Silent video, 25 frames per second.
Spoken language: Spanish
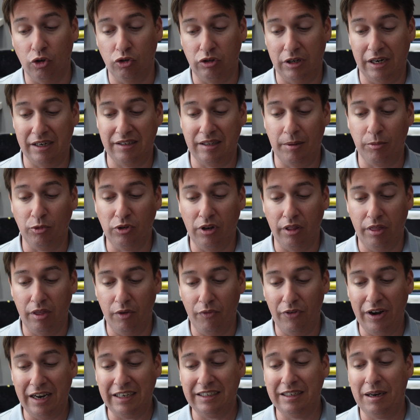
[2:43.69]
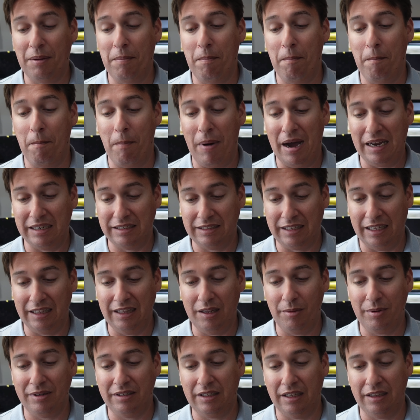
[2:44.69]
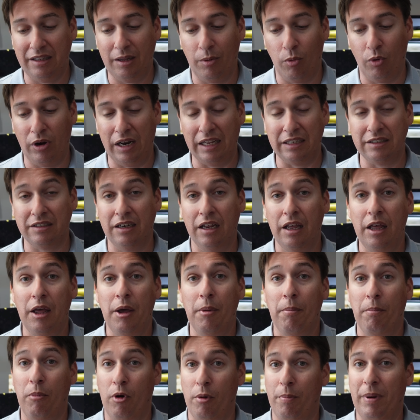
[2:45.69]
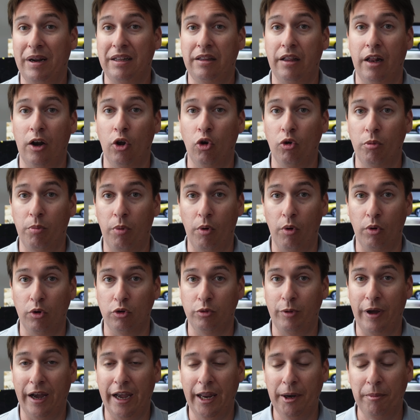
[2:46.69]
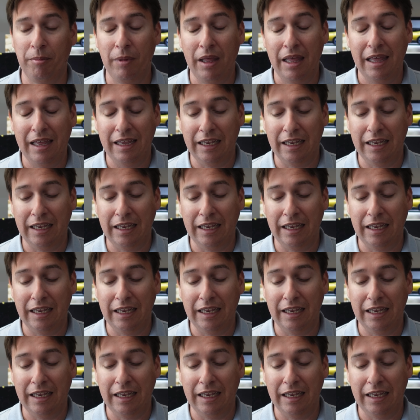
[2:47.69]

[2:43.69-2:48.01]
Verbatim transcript: O sea que estamos en cifras bastante, bastante buenas por parte del grupo Volkswagen.